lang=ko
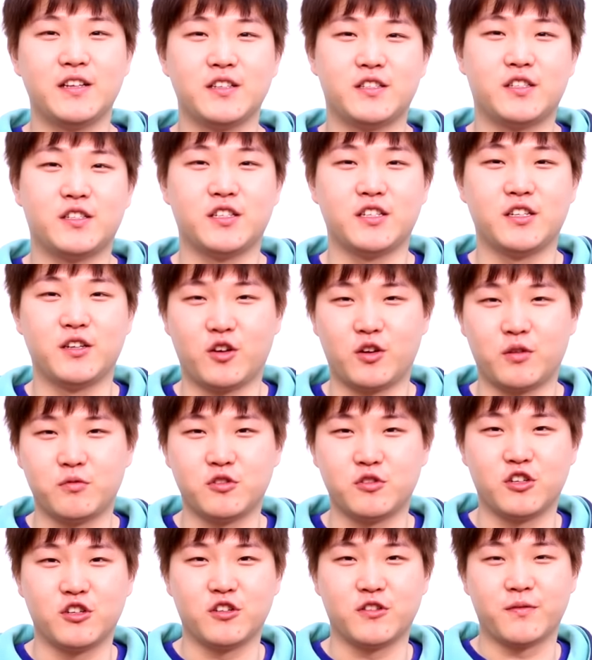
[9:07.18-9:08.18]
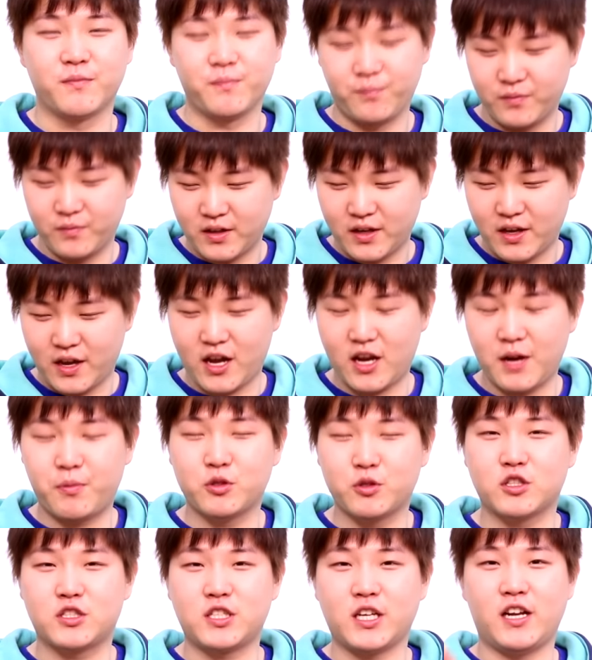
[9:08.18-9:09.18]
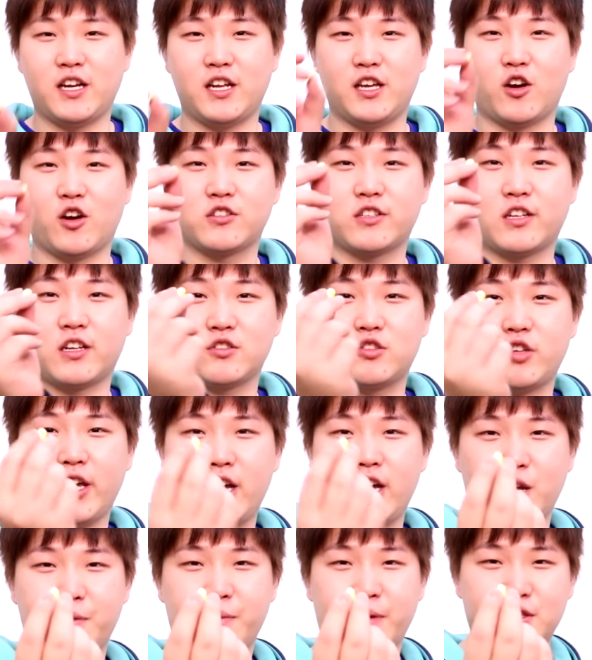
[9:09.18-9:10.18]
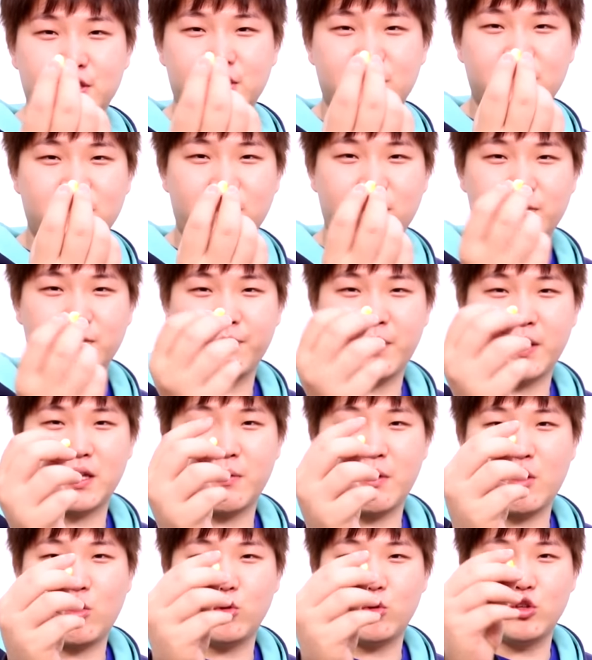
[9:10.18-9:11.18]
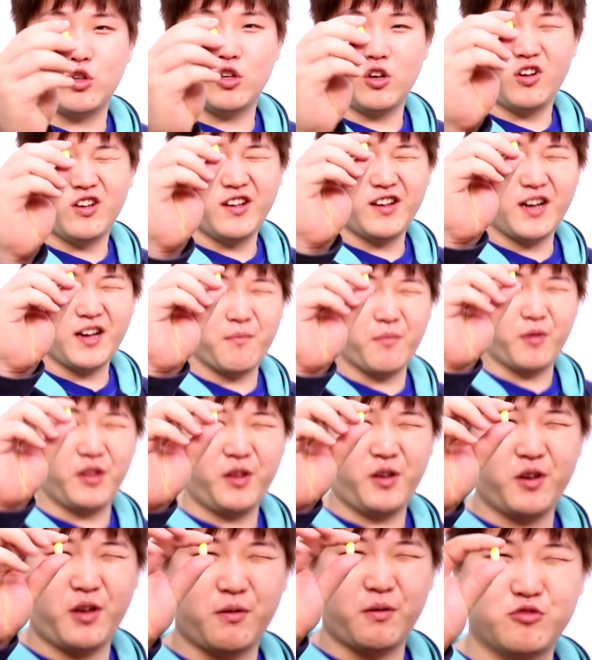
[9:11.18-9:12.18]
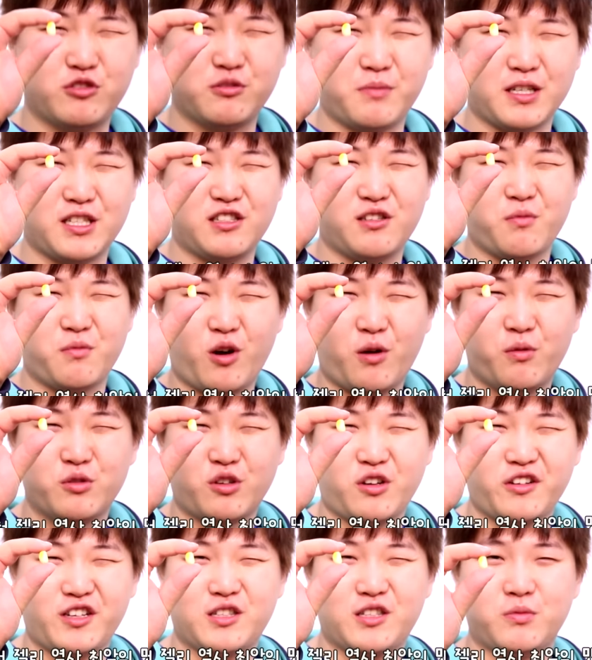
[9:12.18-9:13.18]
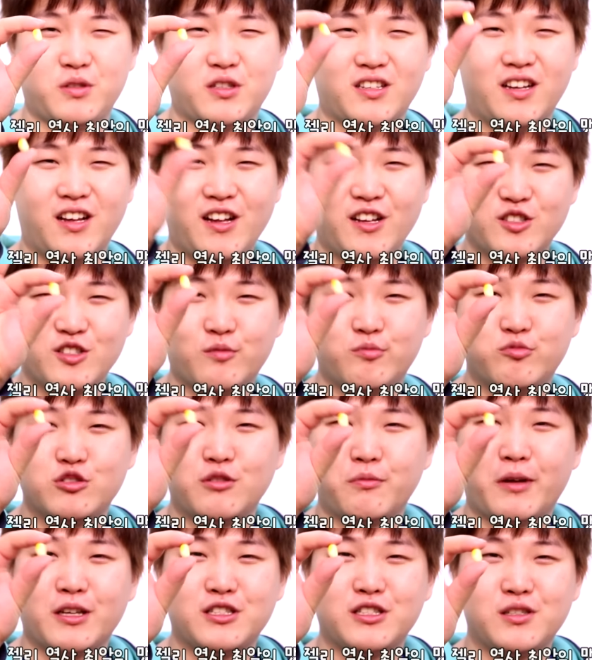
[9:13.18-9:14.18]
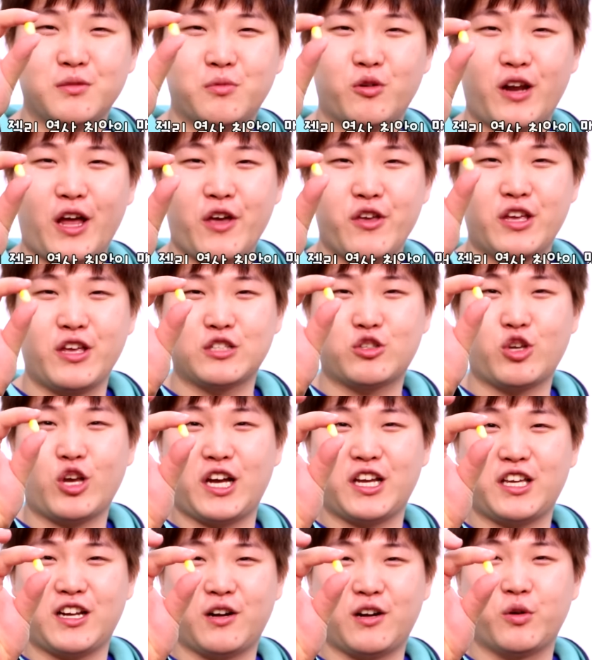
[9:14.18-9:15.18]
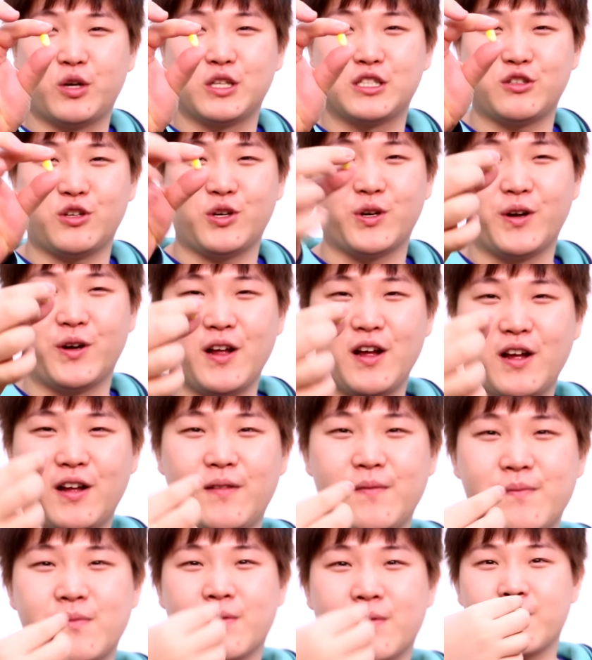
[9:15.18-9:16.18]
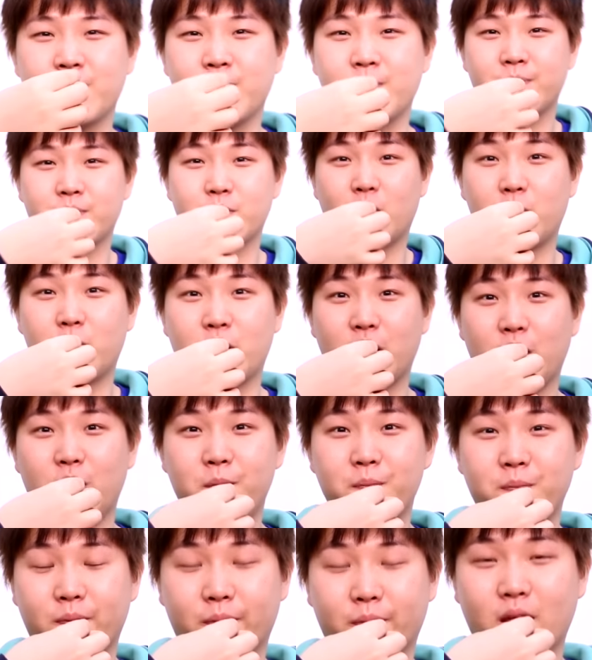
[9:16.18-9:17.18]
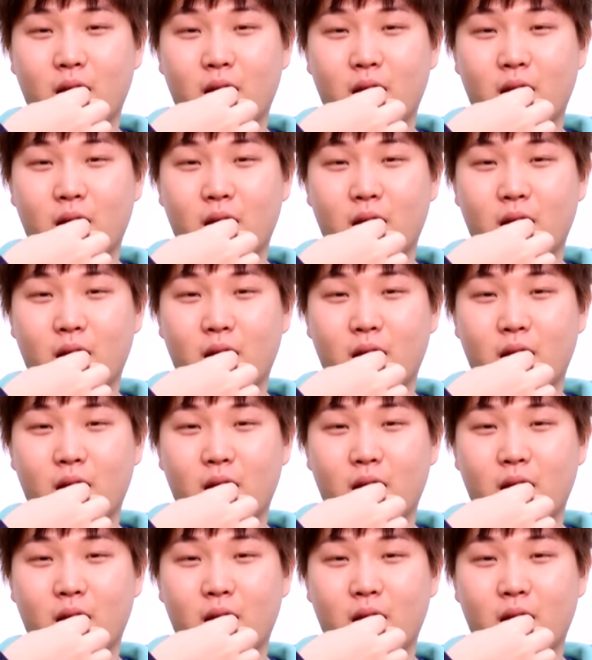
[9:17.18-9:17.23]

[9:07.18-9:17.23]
지금 여러분 해리포터 젤리 역사상 최악의 맛을 받아봤거든요. 한번 이게 무슨 맛인지 먹어보도록 하겠습니다. 전 무슨 맛인지 몰라요. 이게 최악이라고 했어요. 먹어볼게요.